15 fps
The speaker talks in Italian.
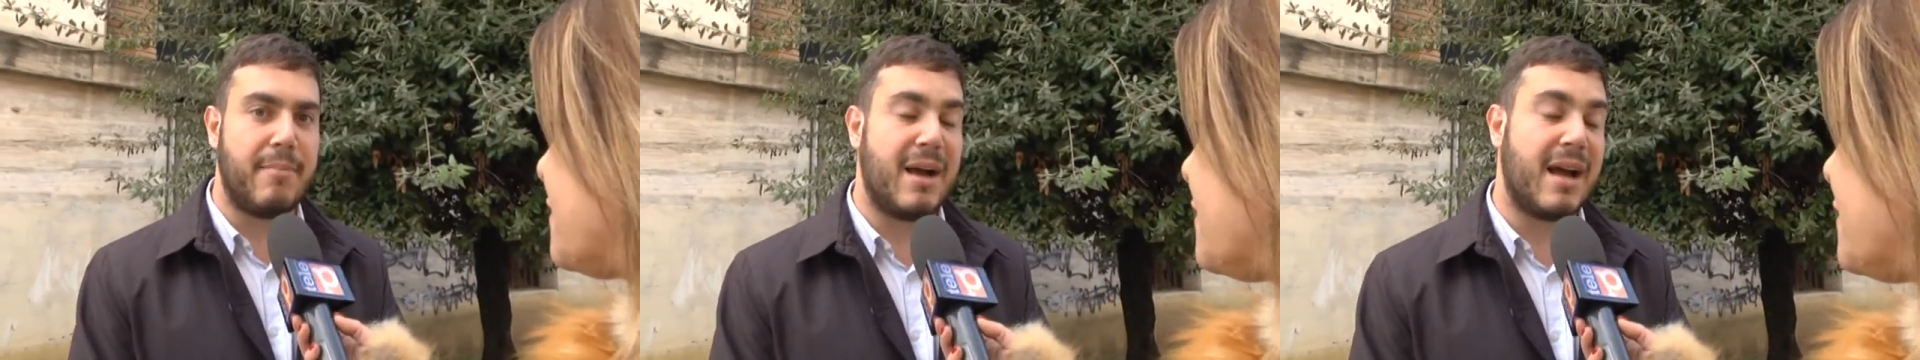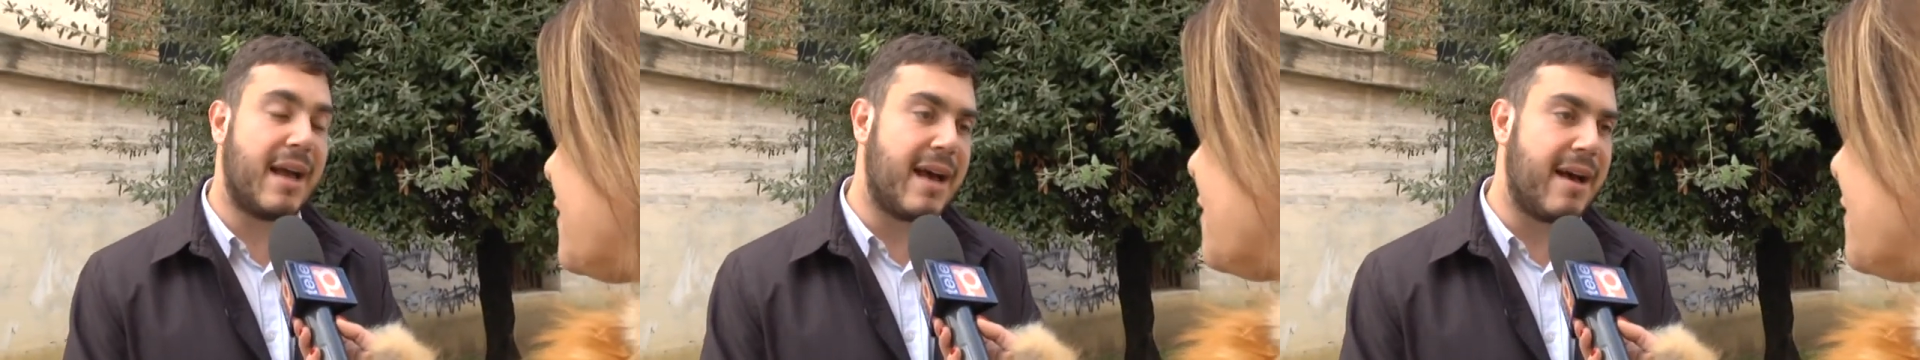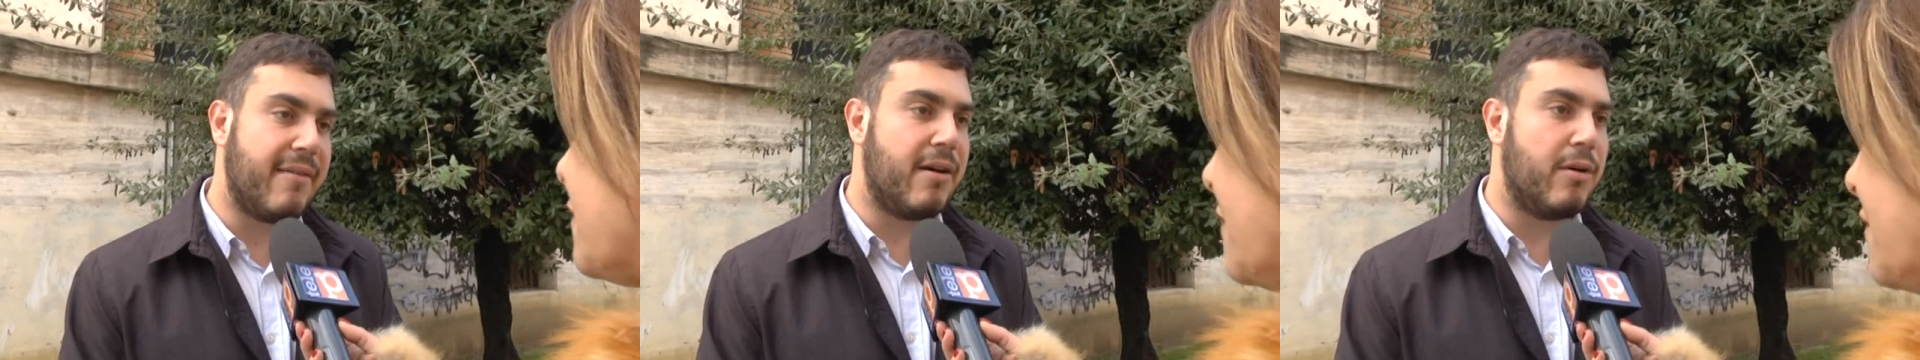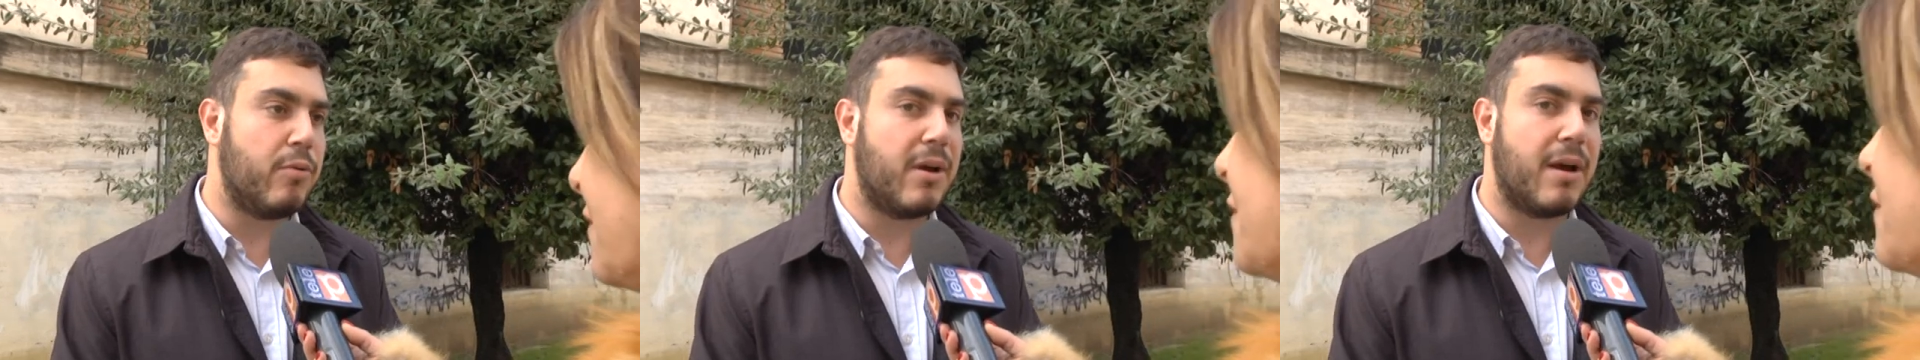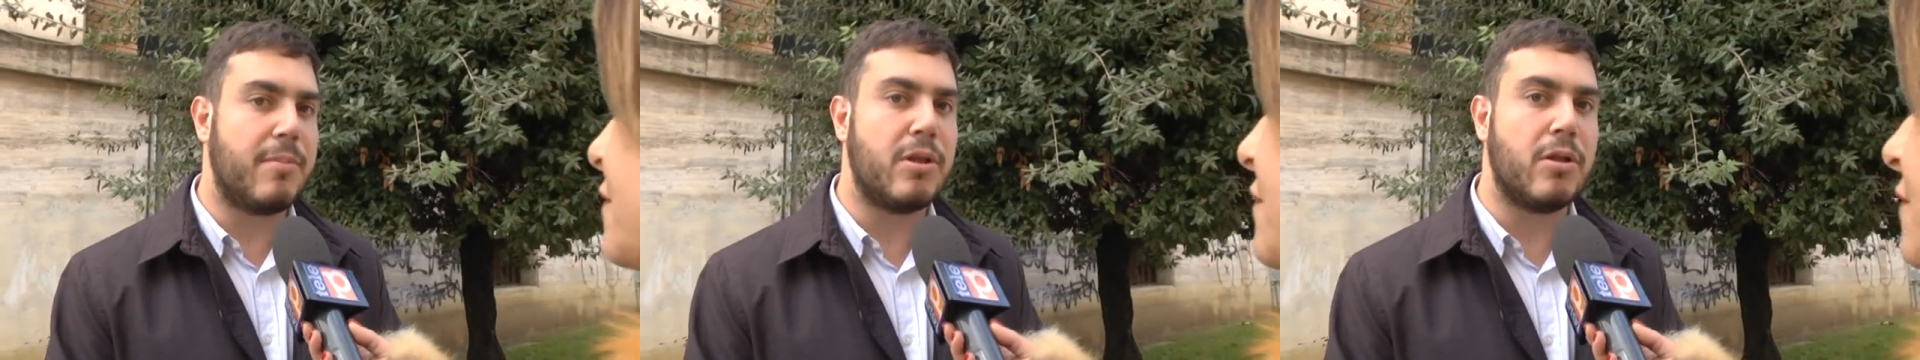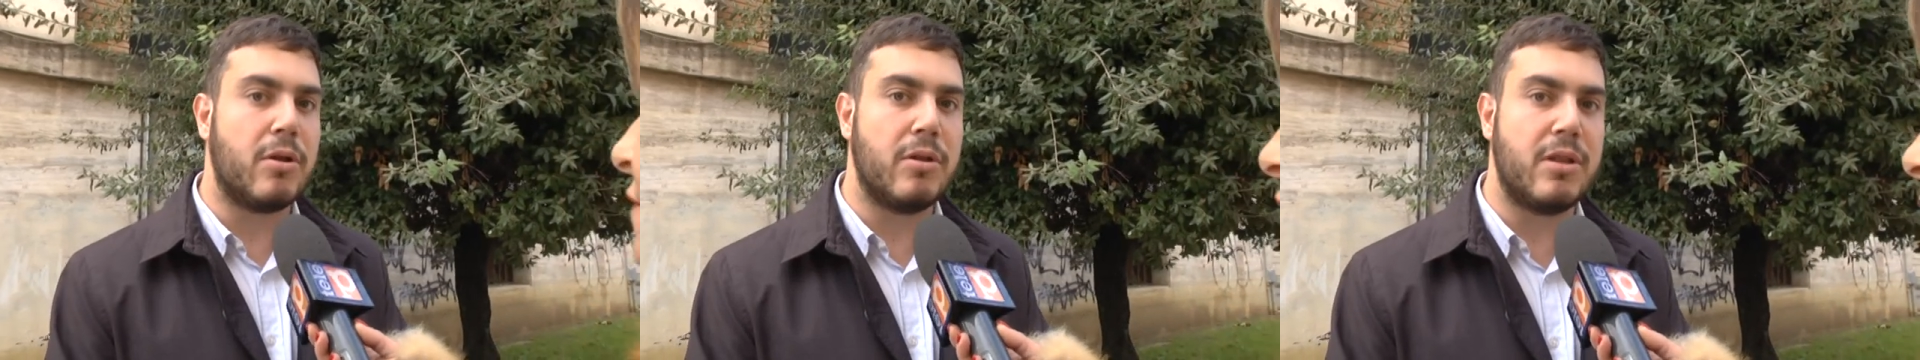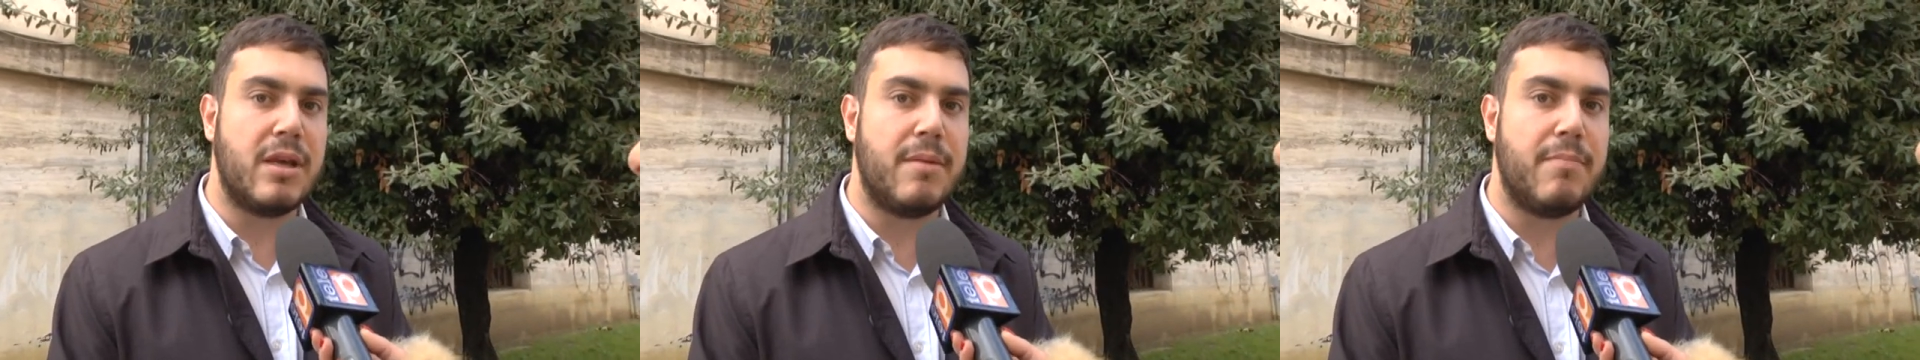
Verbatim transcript: mancava un capitolo di